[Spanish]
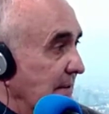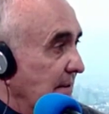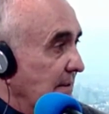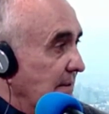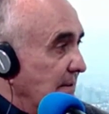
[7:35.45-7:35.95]

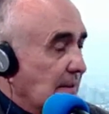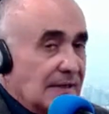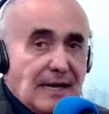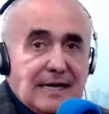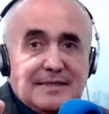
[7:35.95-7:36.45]
Ah, okay.
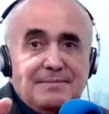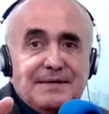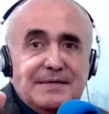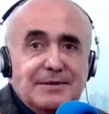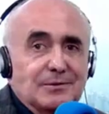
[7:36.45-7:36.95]
Eh, hasta
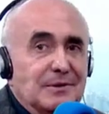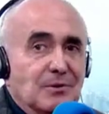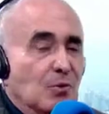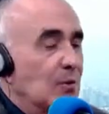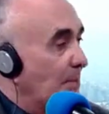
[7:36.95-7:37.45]
me siento
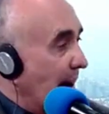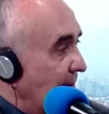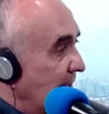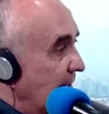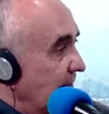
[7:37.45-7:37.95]
medio
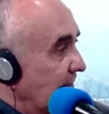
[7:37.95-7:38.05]
culpable.